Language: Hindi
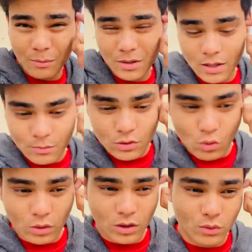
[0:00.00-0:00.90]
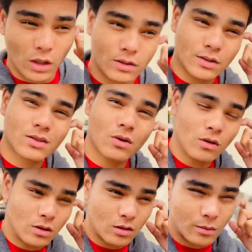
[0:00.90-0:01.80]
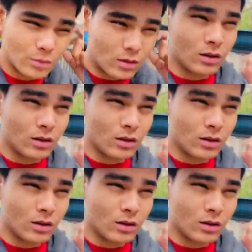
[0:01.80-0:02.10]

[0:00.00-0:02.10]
अभी यार मैं सो के ही उठा जस्ट और अभी